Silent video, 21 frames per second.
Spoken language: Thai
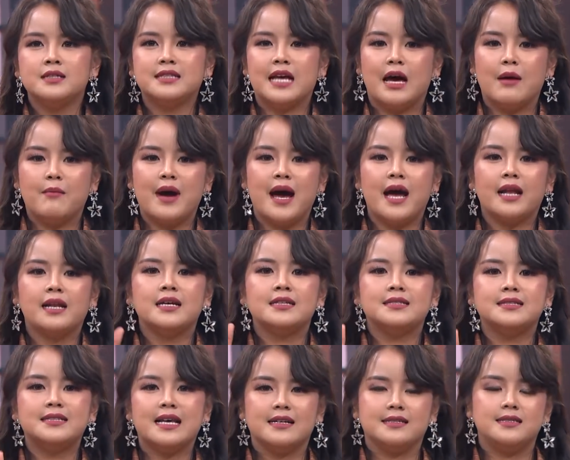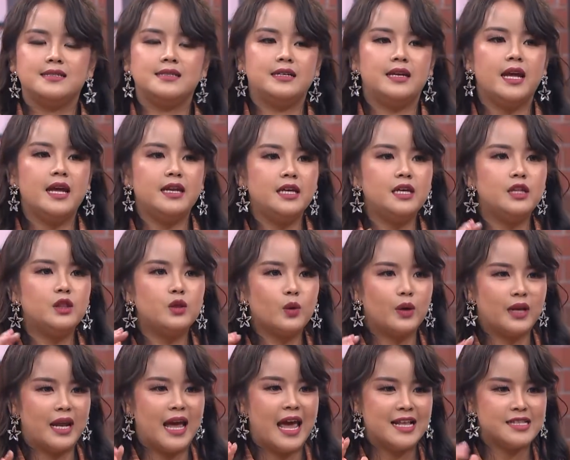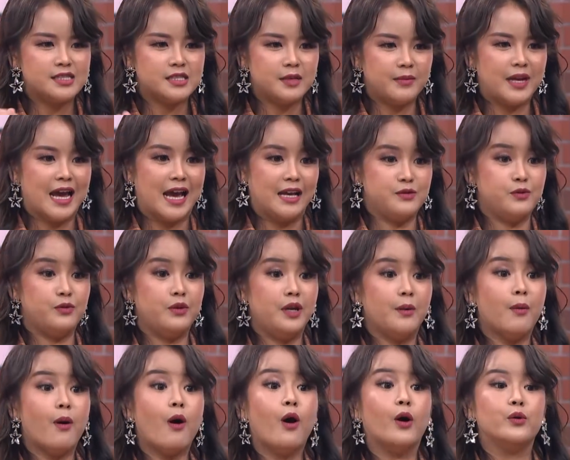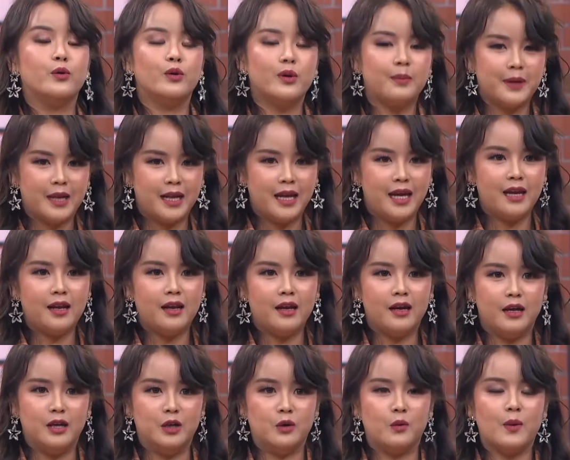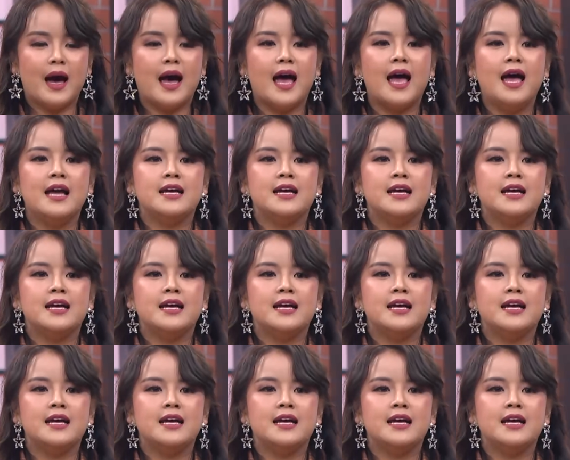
สามารถสั่งซื้อได้ที่ตัวแทนจำหน่ายสุริพรทั่วประเทศเลยหรือว่า